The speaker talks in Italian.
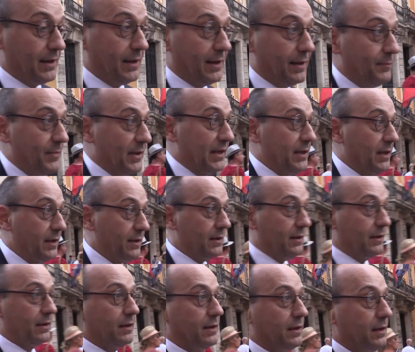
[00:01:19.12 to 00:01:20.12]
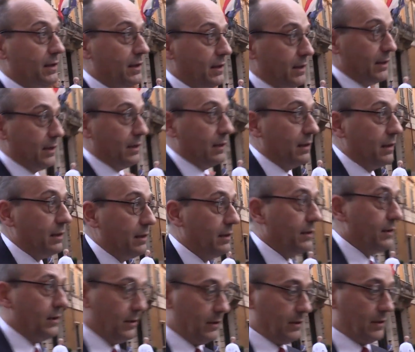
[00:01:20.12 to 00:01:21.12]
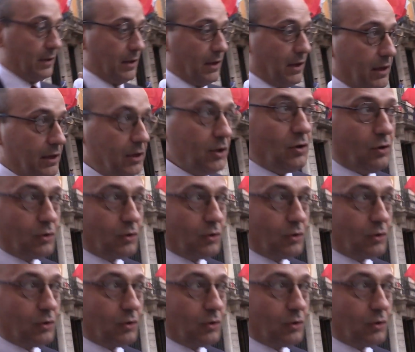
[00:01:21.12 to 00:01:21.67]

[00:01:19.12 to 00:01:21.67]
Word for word: Se lei, insomma, pensa di poter dare un